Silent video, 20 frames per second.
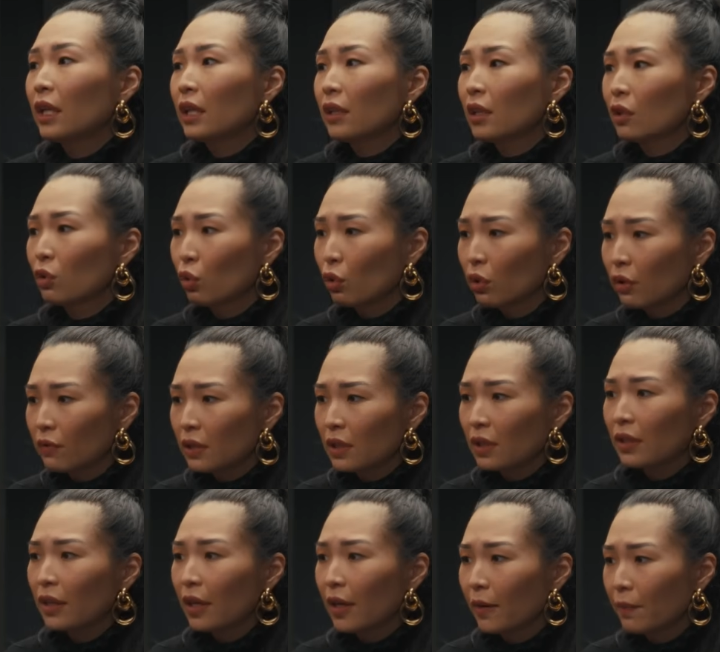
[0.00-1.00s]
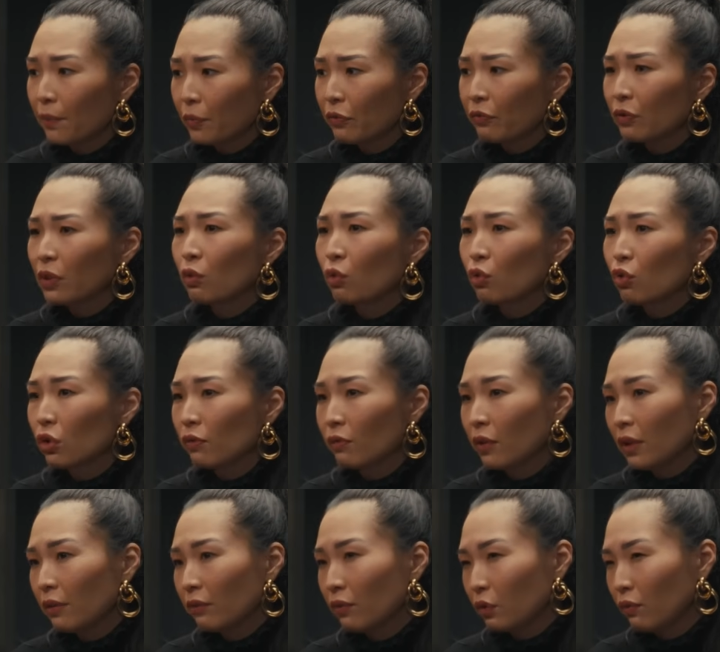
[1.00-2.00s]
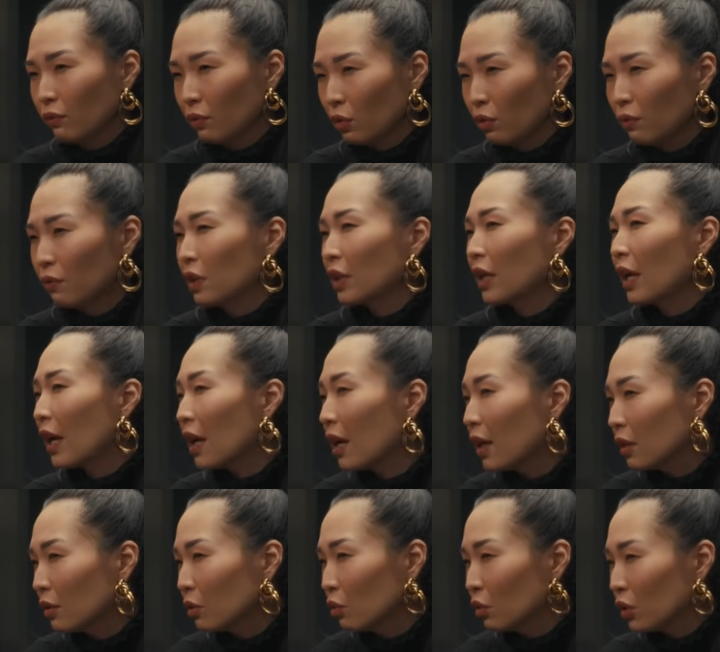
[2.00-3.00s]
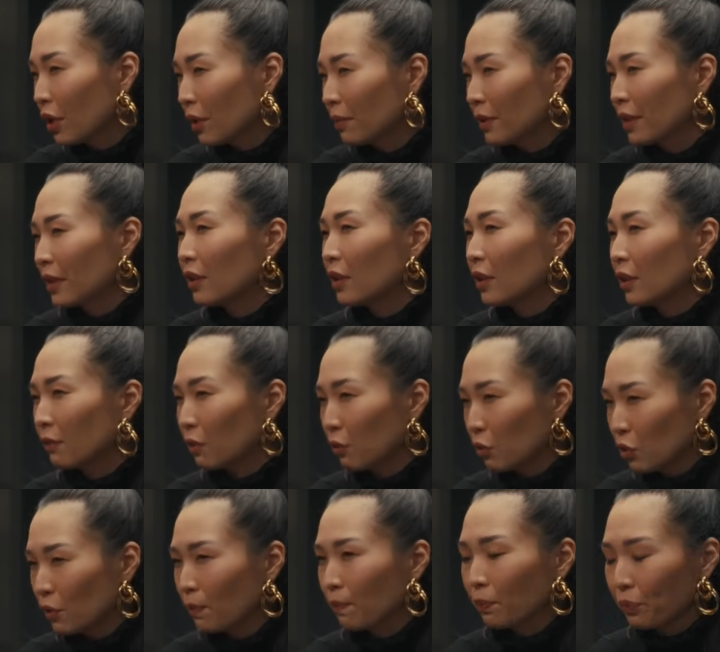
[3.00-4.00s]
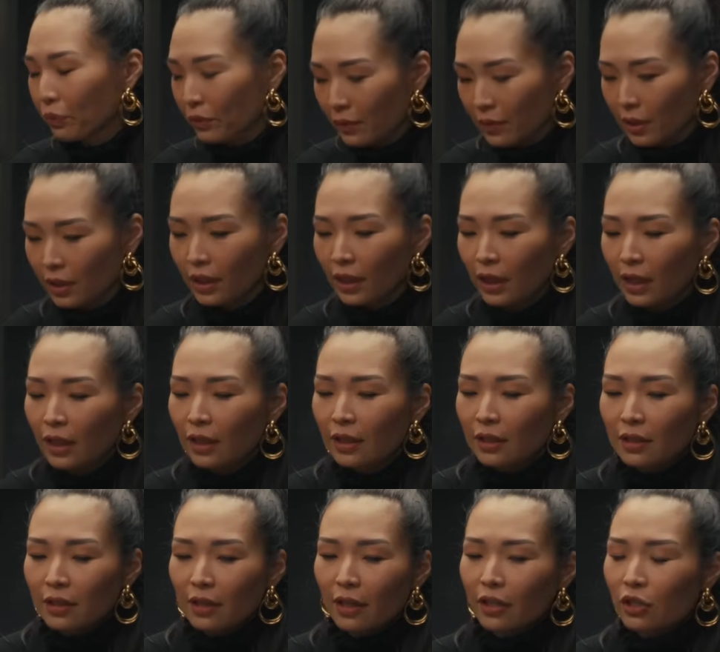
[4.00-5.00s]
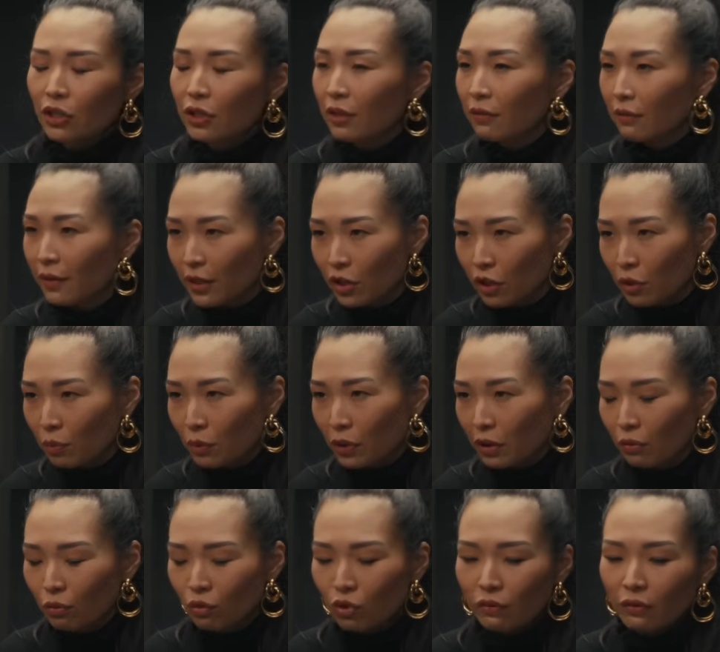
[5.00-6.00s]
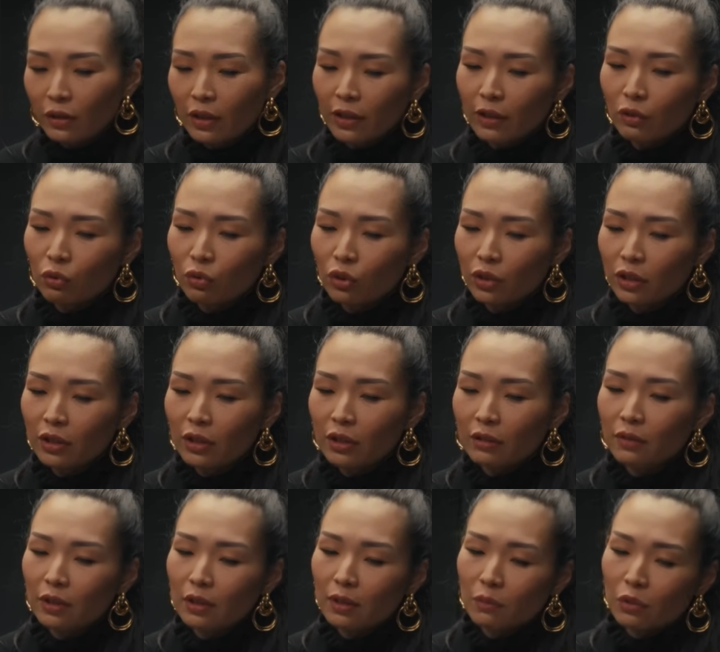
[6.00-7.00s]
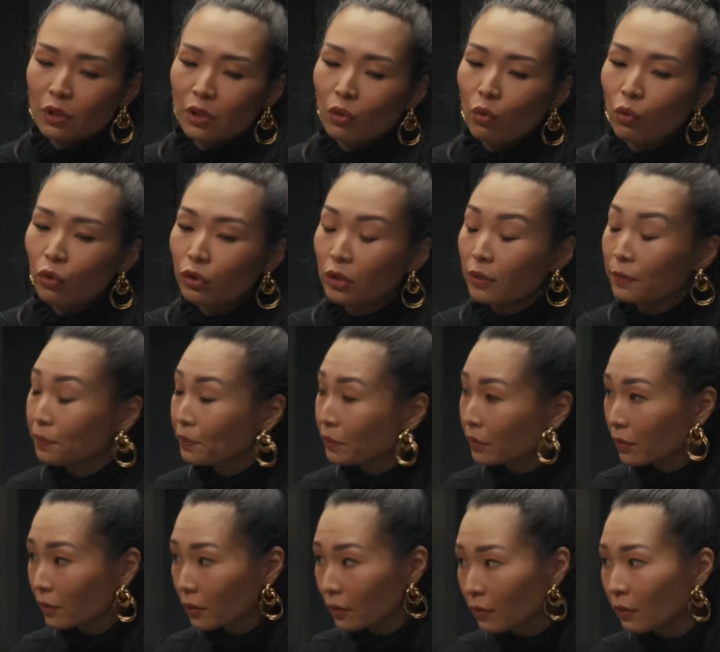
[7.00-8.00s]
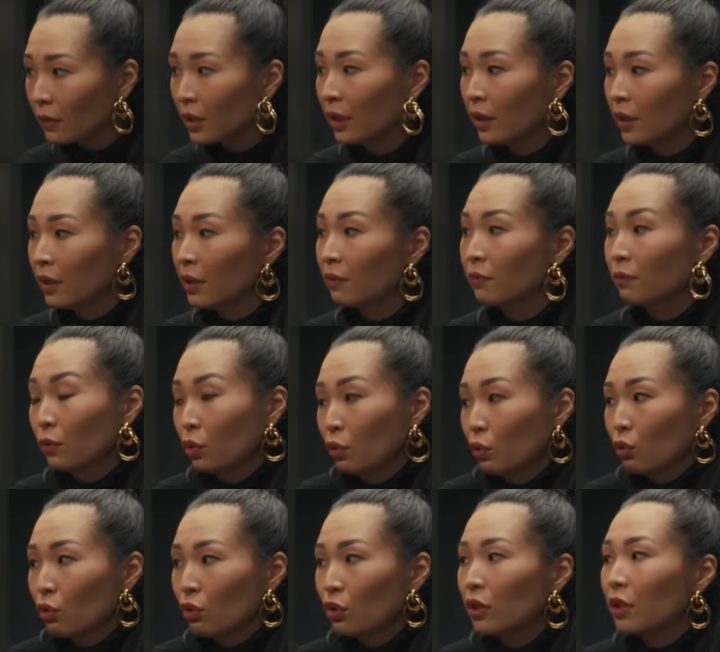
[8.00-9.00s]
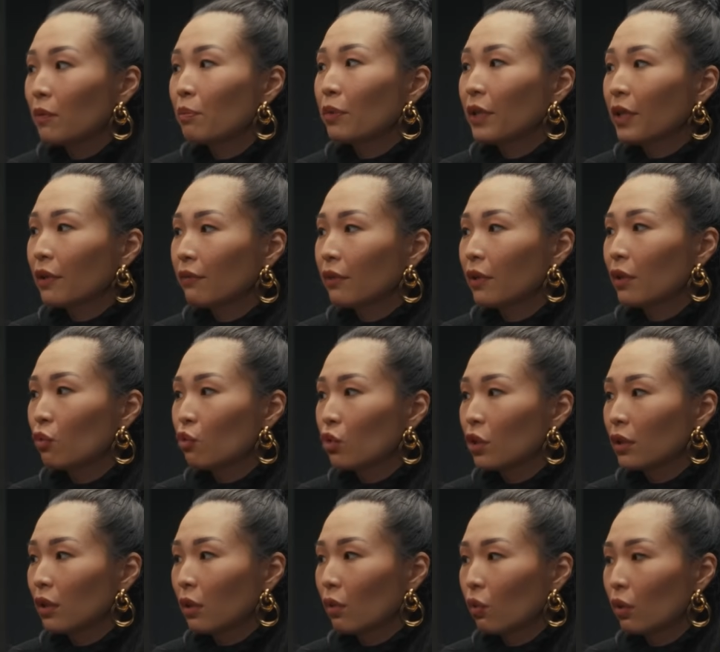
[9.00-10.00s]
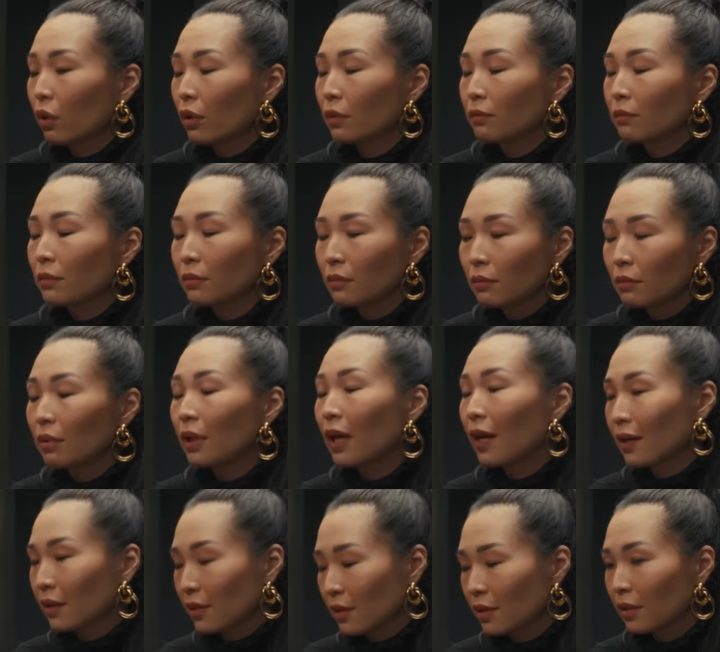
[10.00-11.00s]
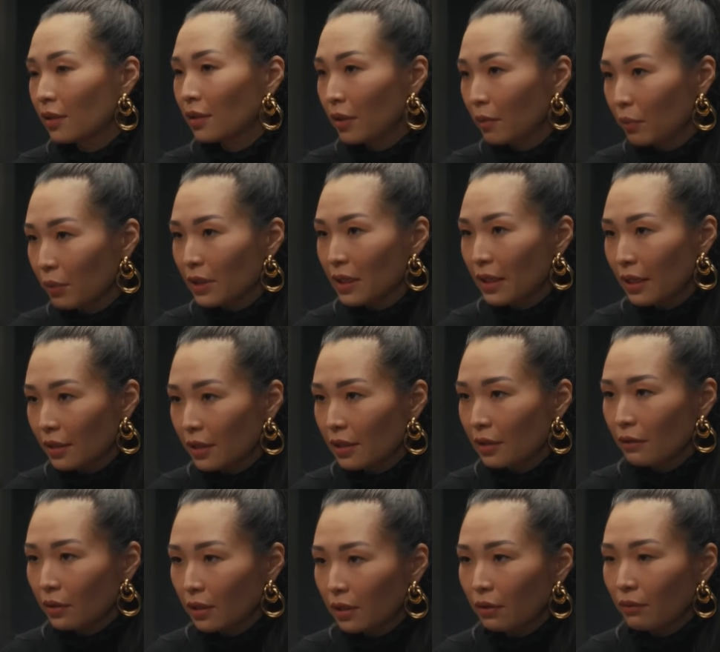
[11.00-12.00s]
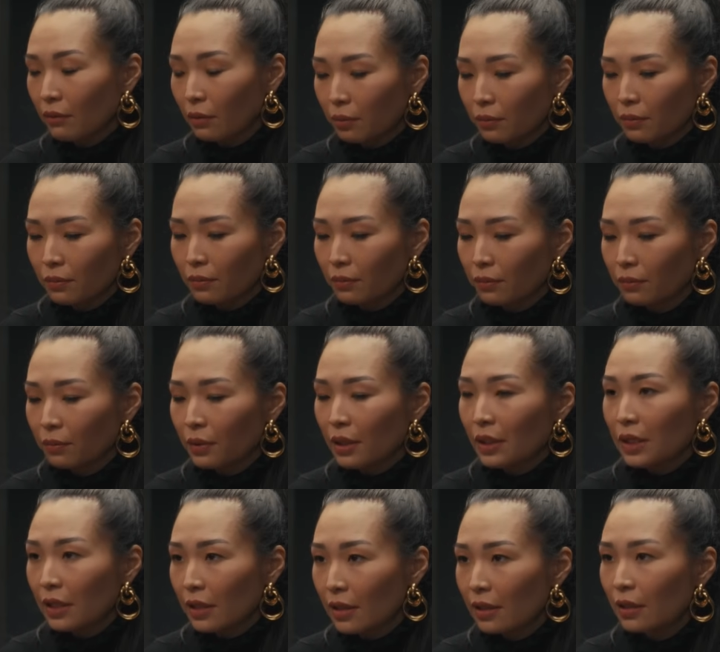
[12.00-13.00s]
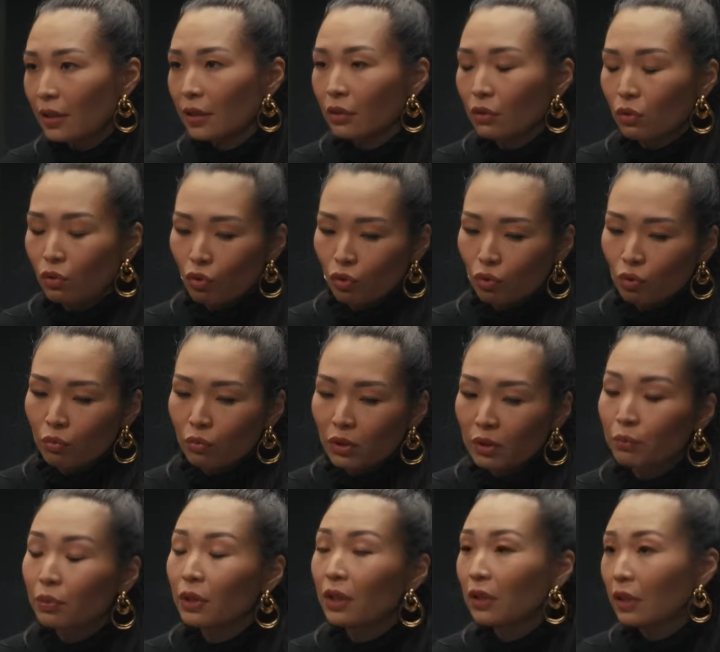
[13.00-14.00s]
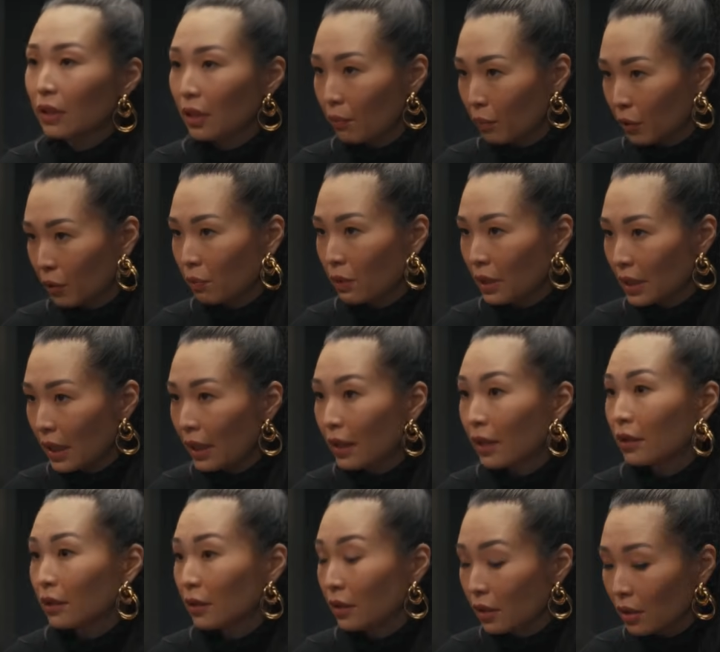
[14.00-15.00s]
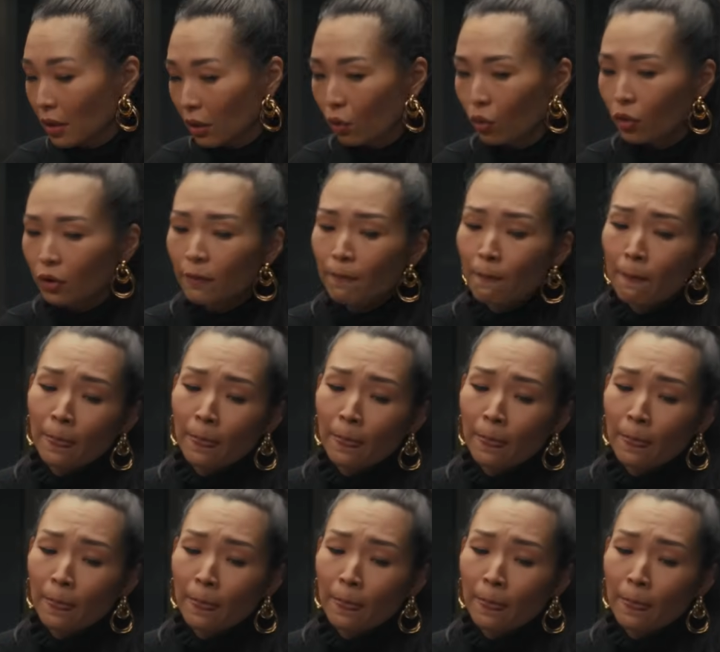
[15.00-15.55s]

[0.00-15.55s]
которые всегда выкручивали вот в ювеналку, там какие-то, угу. в общем, страшные вещи прикручивали, которых нет в этом законе. Это вот, то есть это первое уже такое благостное да, последствие этого угу. процесса, что мы приняли, подписали этот закон.